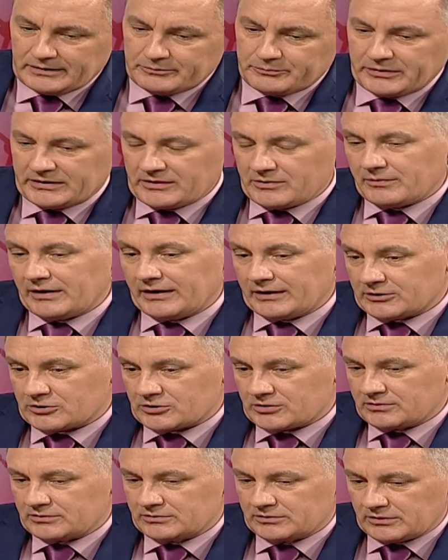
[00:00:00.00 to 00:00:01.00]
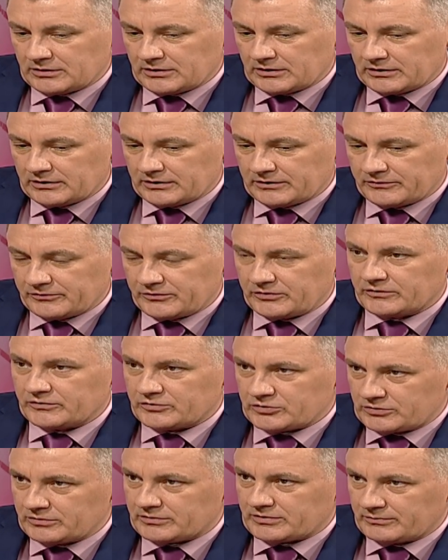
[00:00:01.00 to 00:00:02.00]
понимали, что в
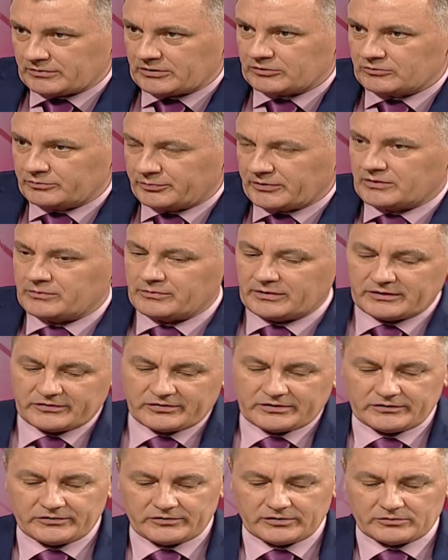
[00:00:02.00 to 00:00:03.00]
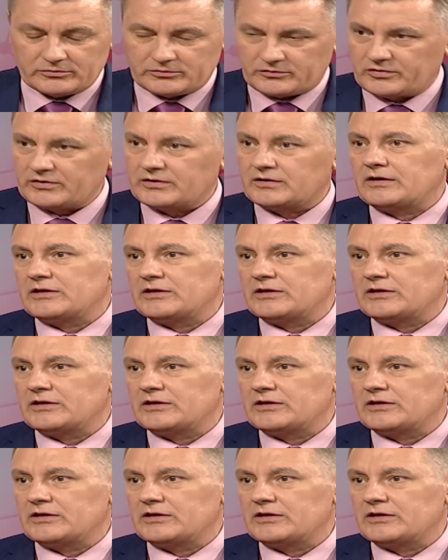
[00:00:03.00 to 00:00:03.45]
1994 году принималась Конституция, и,